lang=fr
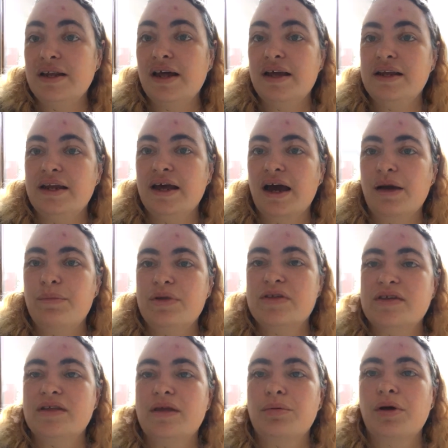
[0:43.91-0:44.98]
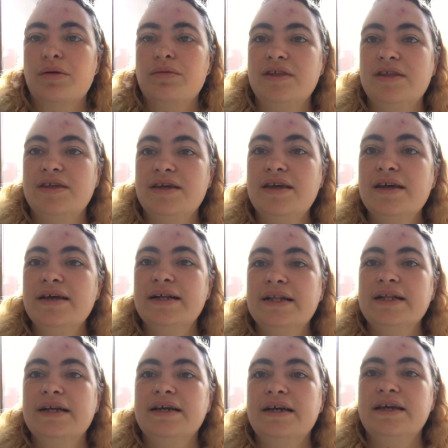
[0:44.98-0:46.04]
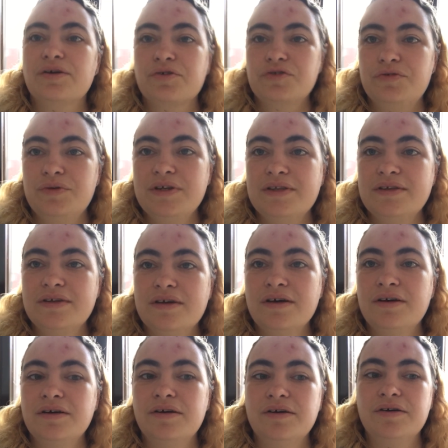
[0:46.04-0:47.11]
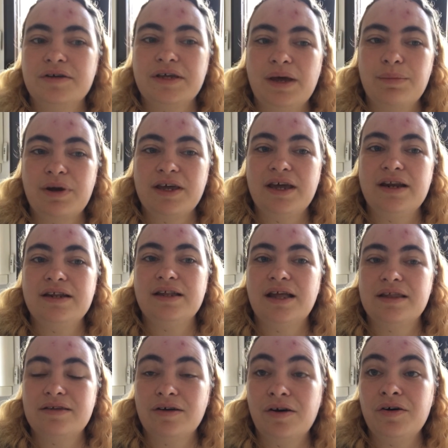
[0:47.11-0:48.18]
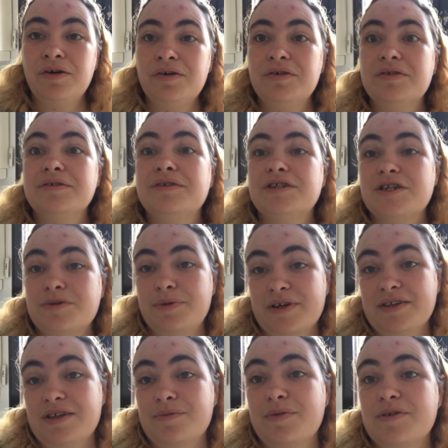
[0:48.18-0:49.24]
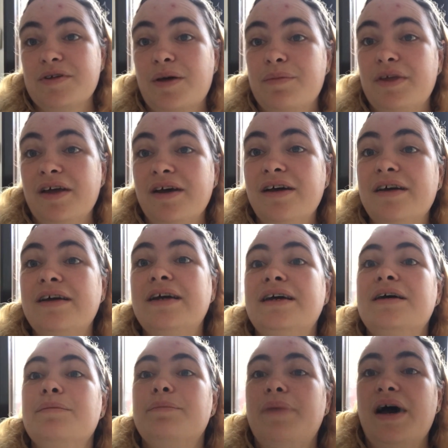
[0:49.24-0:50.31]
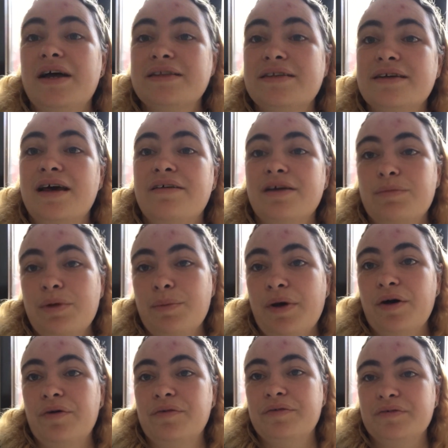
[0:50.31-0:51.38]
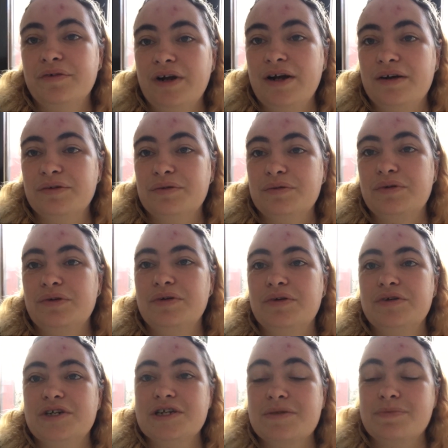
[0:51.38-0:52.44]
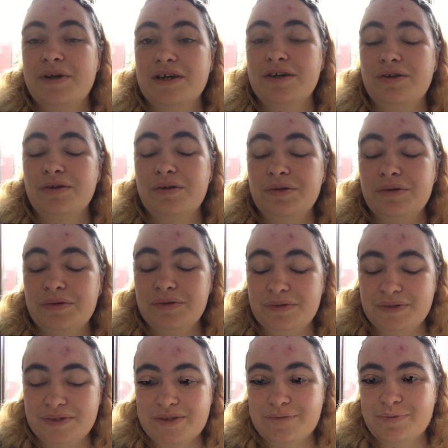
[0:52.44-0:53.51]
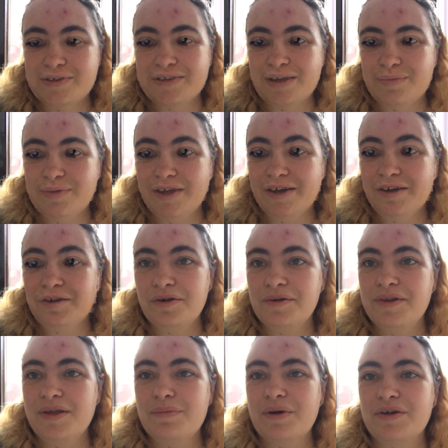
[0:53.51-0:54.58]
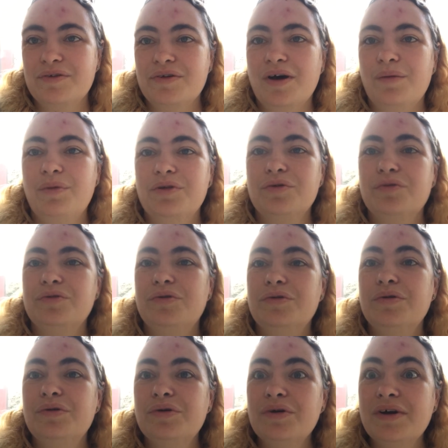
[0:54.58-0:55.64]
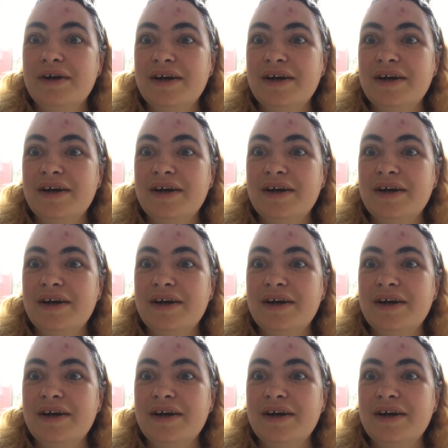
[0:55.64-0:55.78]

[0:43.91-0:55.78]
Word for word: Là, ils les ramènent cet après-midi. Et ensuite, euh, Gabriel et Nathan, j'espère que ça se passera bien, partent avec mes parents. Voilà, donc j'espère que ça se passera bien, que le départ sera pas trop dur.